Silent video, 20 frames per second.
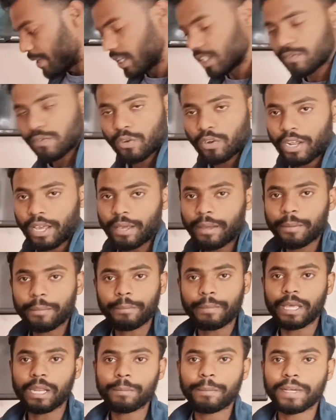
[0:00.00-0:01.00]
पी एस फोर
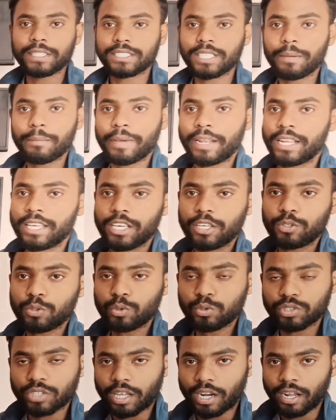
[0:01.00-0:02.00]
है मेरे पास है मैंने ये
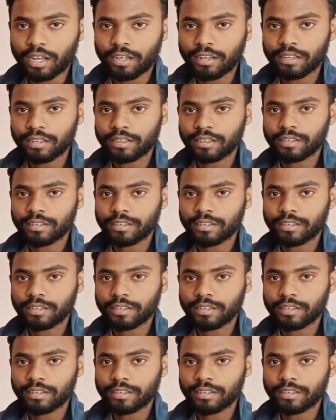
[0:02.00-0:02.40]
यूज़ करा